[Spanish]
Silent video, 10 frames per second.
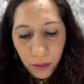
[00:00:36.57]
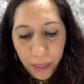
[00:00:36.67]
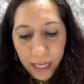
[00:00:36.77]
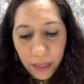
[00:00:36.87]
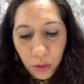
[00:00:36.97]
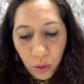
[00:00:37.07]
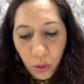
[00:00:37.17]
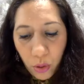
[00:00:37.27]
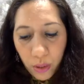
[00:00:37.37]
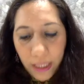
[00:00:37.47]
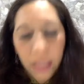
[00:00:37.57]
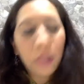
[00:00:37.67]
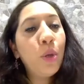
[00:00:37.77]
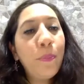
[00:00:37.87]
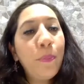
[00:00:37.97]
para todo lo que
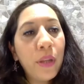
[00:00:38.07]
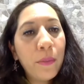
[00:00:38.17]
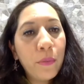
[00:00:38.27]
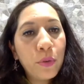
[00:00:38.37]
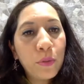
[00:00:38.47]
no podemos